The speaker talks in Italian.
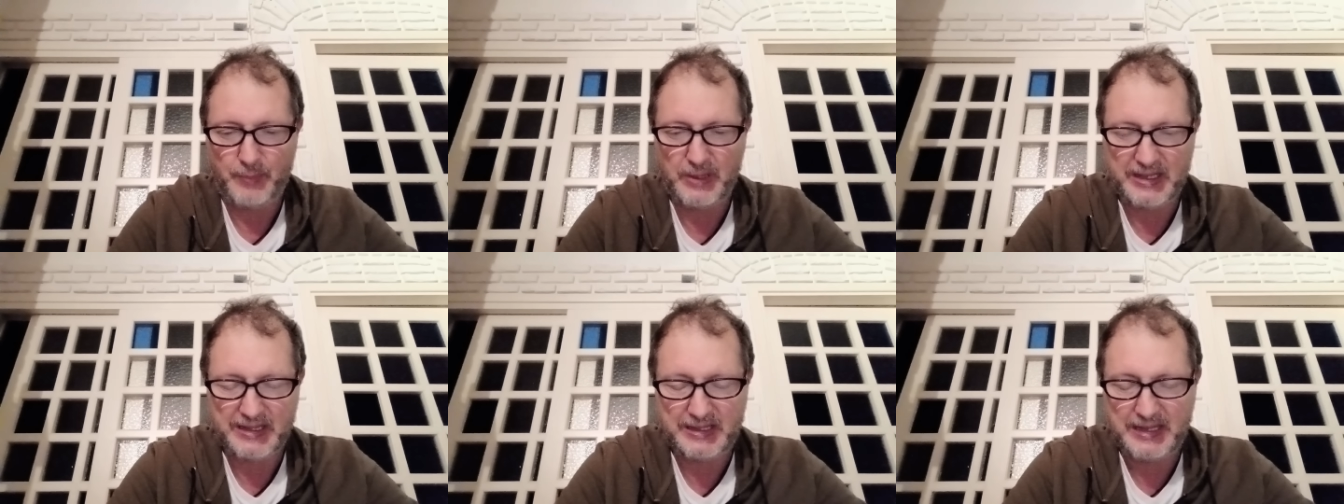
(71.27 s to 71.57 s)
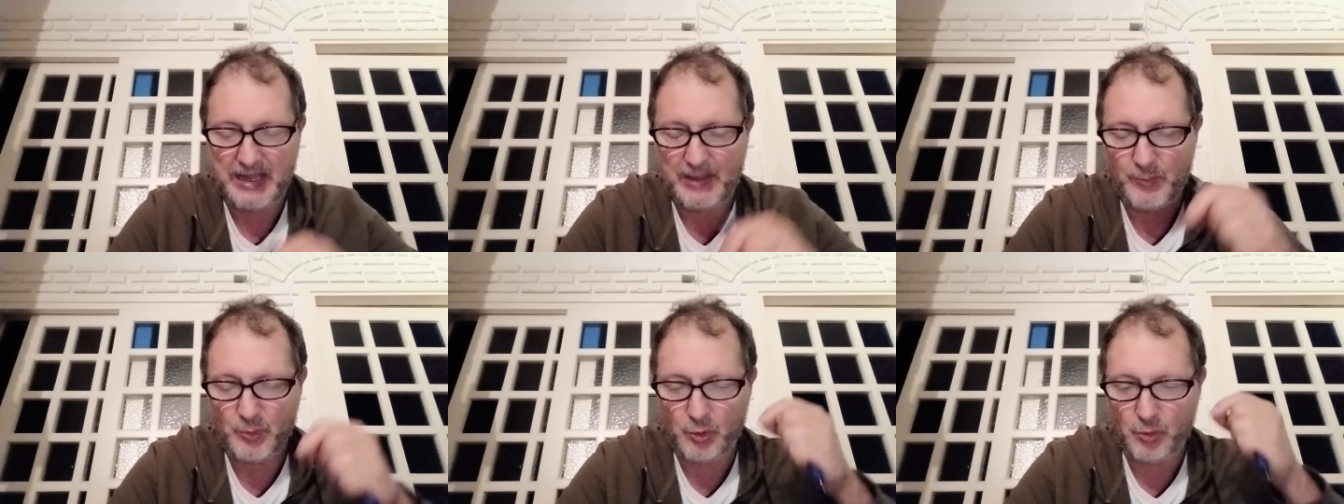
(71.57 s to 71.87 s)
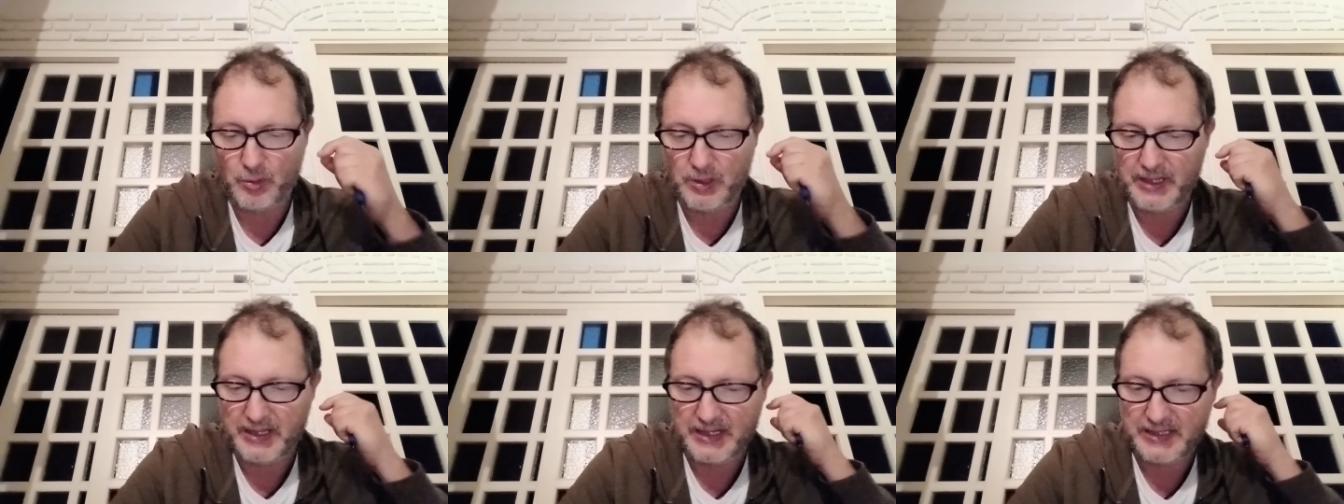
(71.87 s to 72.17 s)
partiamo
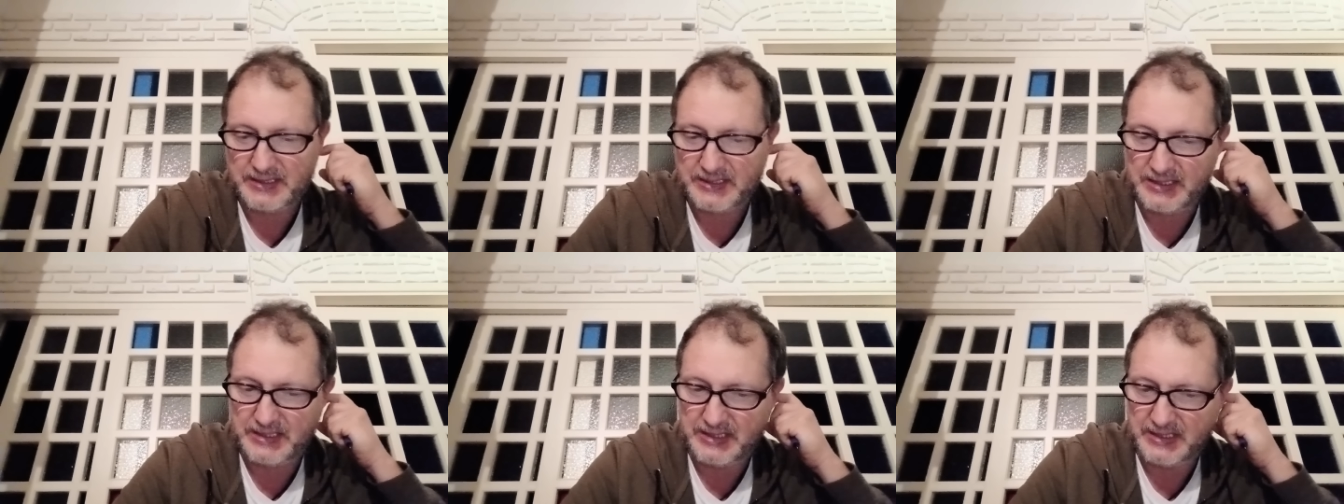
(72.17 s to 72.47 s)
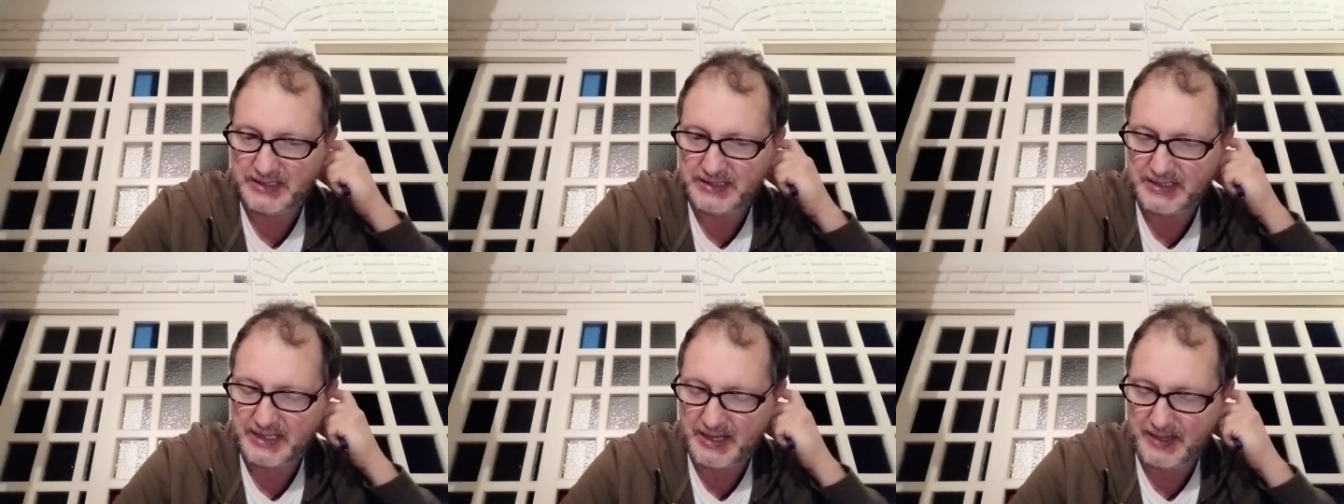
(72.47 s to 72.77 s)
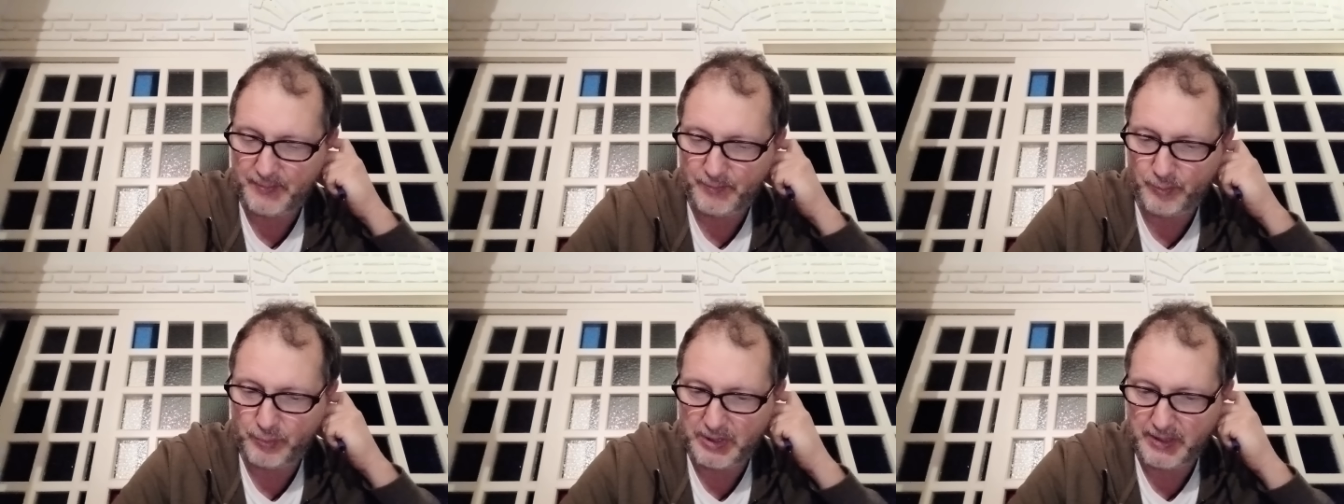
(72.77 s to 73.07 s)
con la rassegna
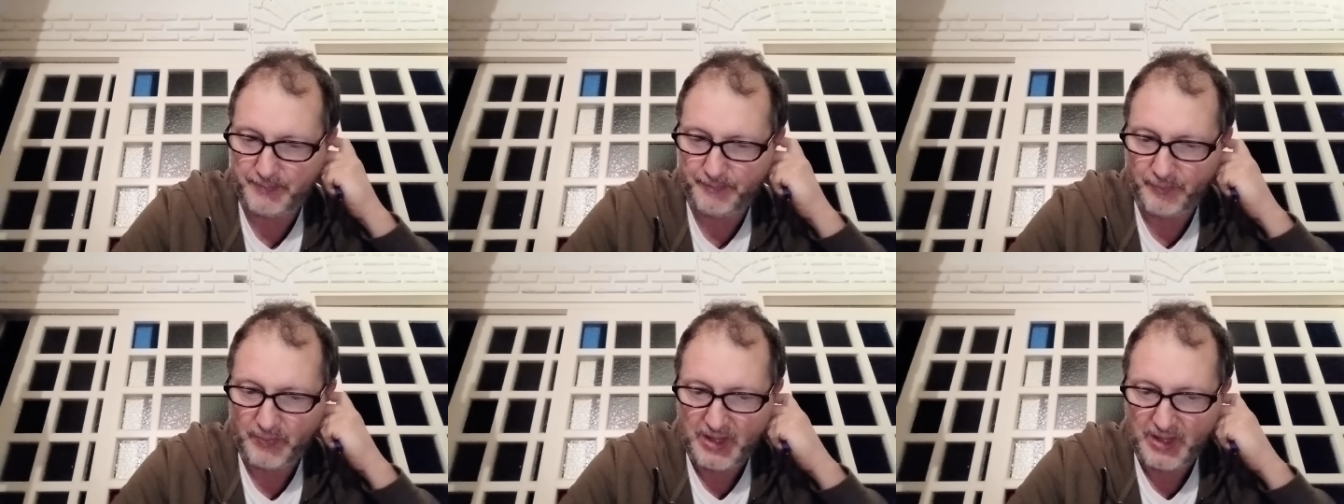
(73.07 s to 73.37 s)
stampa.